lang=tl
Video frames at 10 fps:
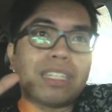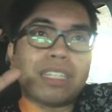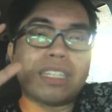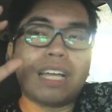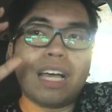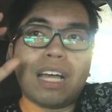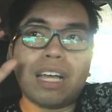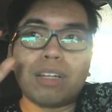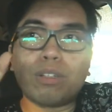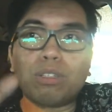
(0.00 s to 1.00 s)

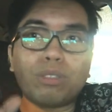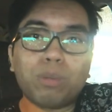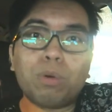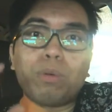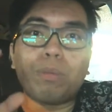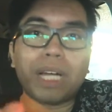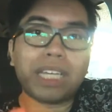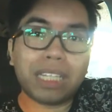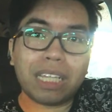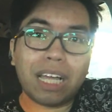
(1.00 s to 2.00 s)
na gusto mong
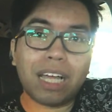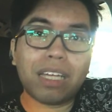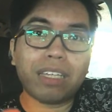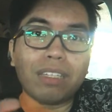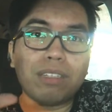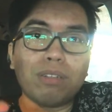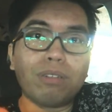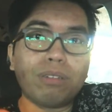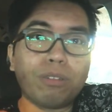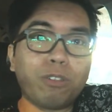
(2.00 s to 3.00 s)
makita
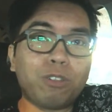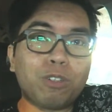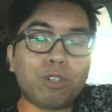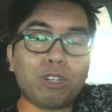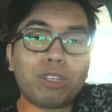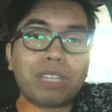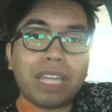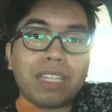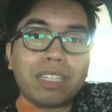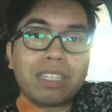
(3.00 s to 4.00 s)
yung
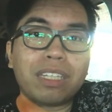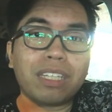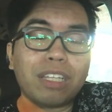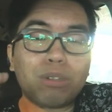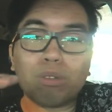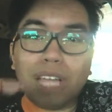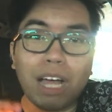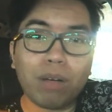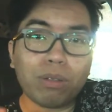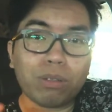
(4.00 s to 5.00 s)
content netong
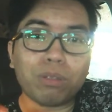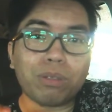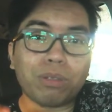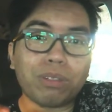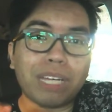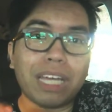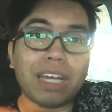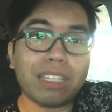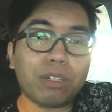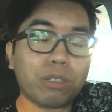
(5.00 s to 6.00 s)
taong to
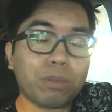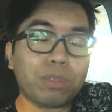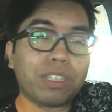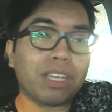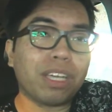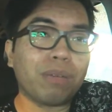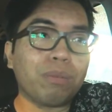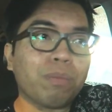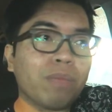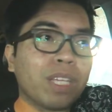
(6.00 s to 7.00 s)
kaya ka naka-subscribe
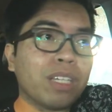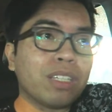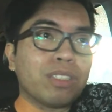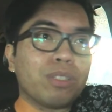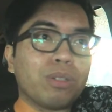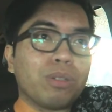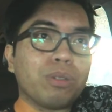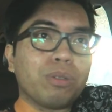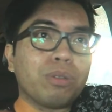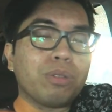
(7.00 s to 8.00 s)
so
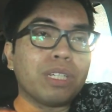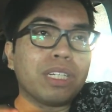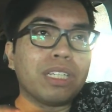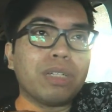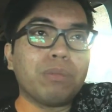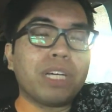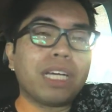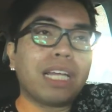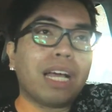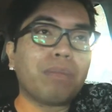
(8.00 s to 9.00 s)
hindi mo na
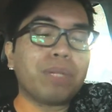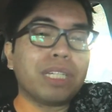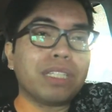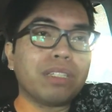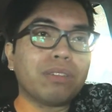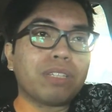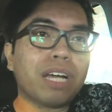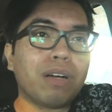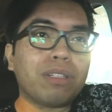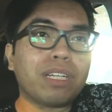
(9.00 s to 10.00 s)
kailangan pilitin yung
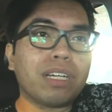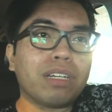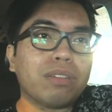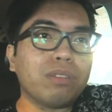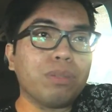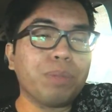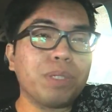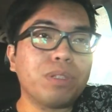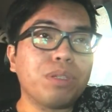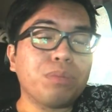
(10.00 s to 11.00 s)
tao na uy
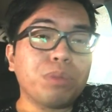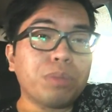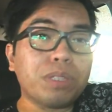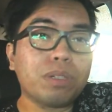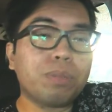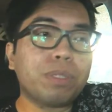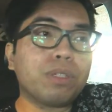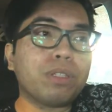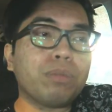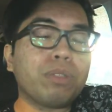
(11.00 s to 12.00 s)
panoodin mo naman to
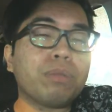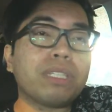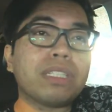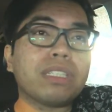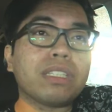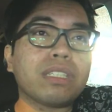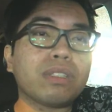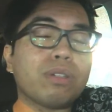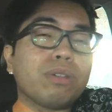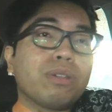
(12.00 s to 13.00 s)
panoodin mo naman
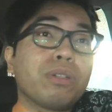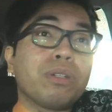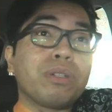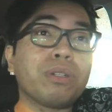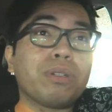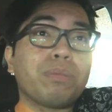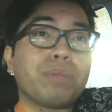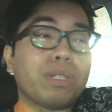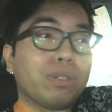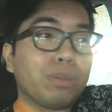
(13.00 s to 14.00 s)
to
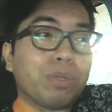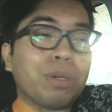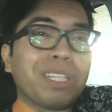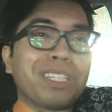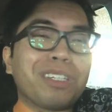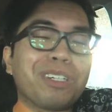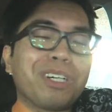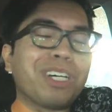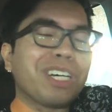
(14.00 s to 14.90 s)
panoodin mo naman to